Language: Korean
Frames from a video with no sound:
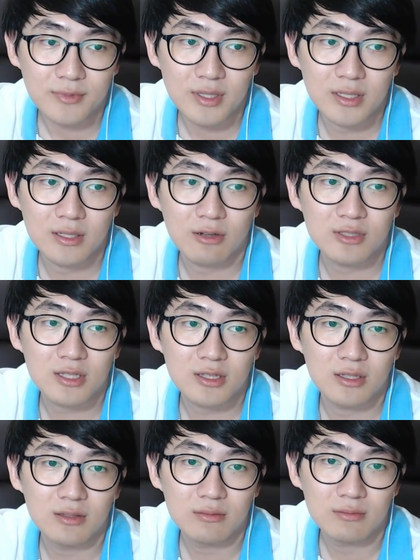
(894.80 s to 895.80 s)

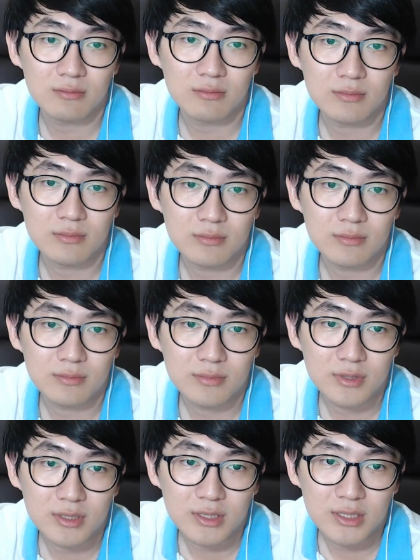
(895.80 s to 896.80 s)
어쨌든
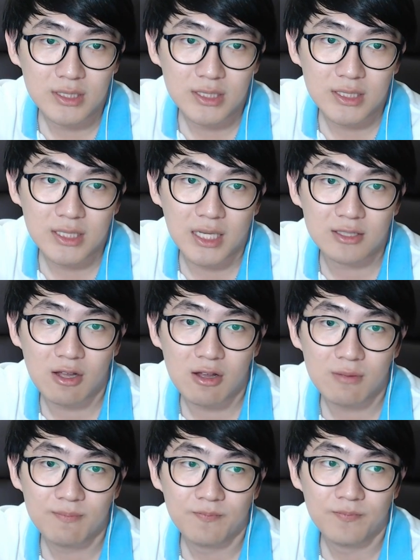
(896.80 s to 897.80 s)
그래서
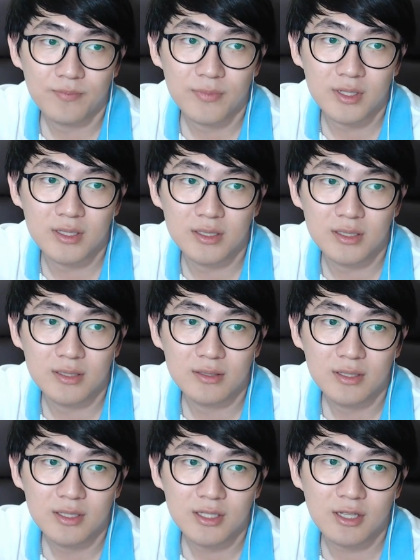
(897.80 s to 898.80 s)
그
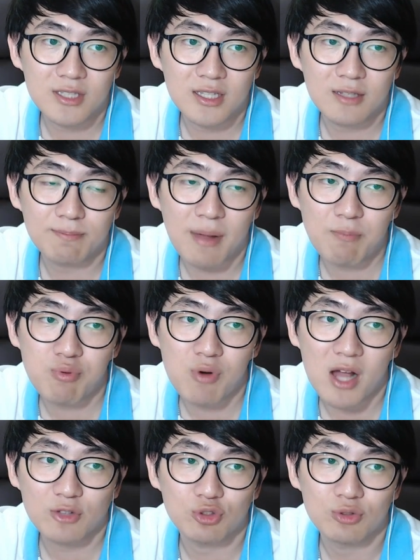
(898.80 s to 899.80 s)
현재는
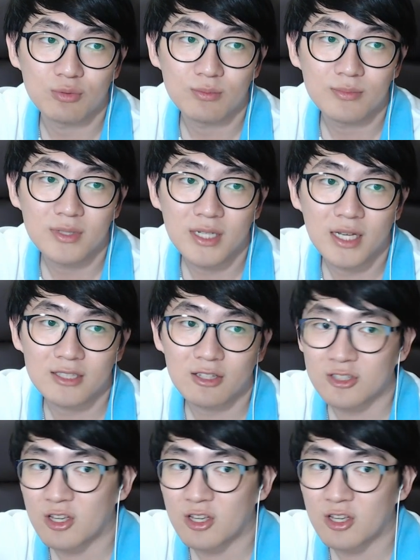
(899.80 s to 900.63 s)
파푸아주 그래서 처,